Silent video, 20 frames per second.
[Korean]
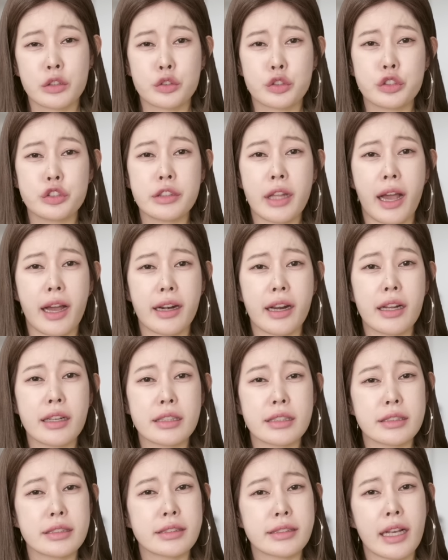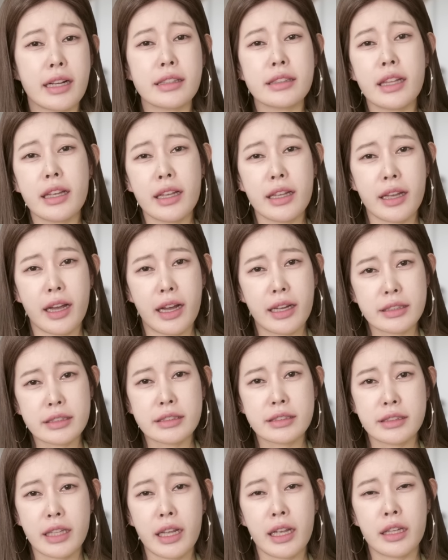두 나라를 상대해야
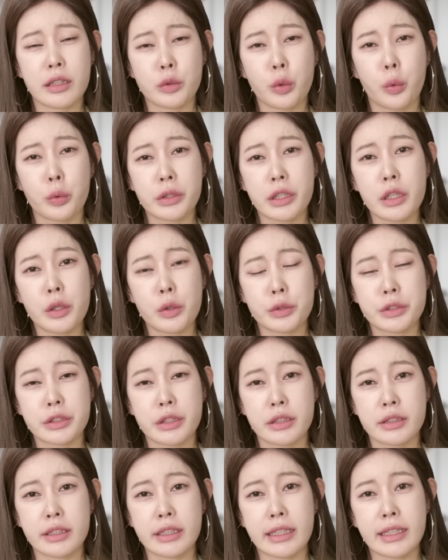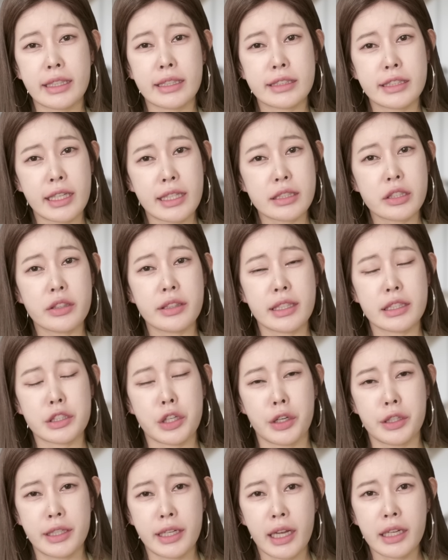하는데 독일로서는 이게 최선의
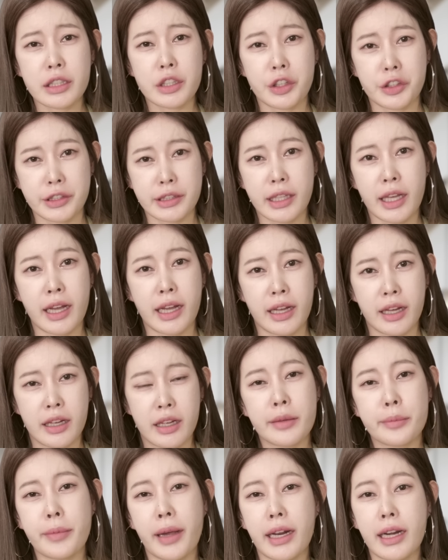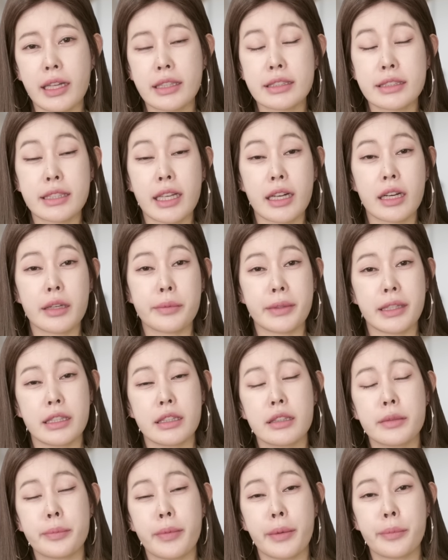전략이었다 말하는 사람이
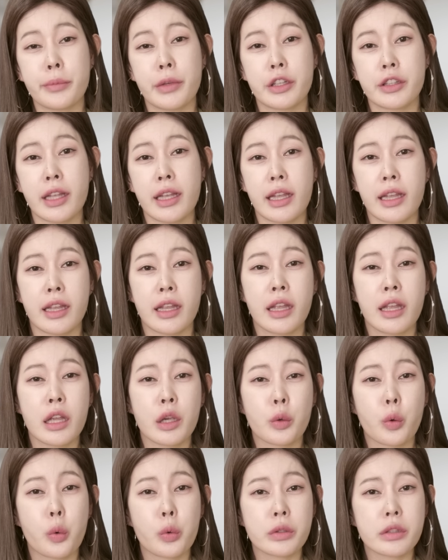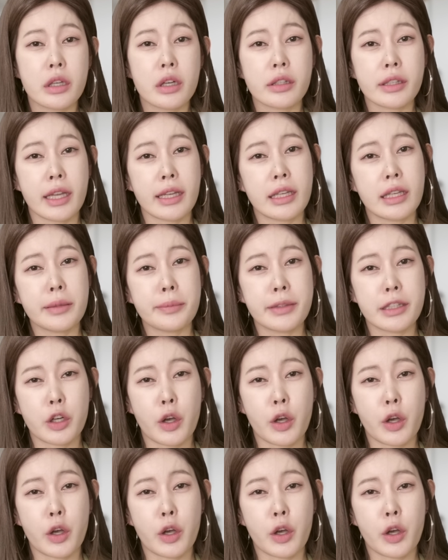있는 반면에 공격의 힘을